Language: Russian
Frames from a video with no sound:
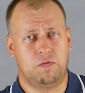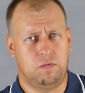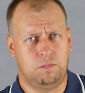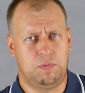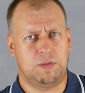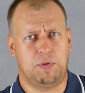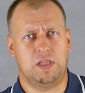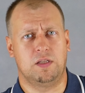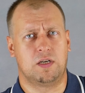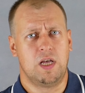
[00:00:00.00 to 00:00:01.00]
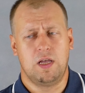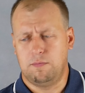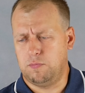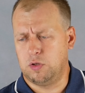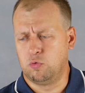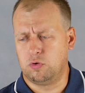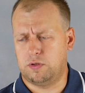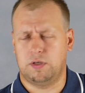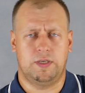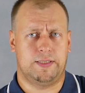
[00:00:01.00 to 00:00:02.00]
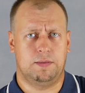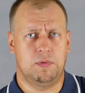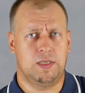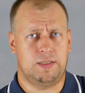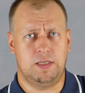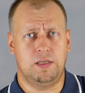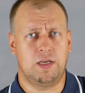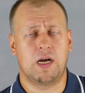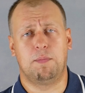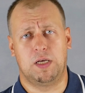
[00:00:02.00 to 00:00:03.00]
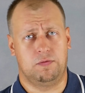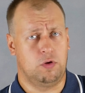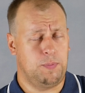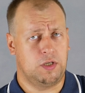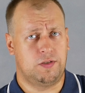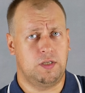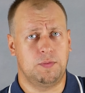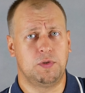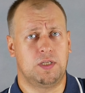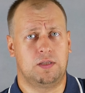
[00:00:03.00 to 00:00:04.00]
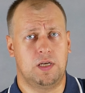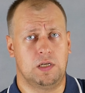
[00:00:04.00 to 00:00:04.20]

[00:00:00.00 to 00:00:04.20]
бесплатных минут, смс и гигабайтов, но опять же в зависимости от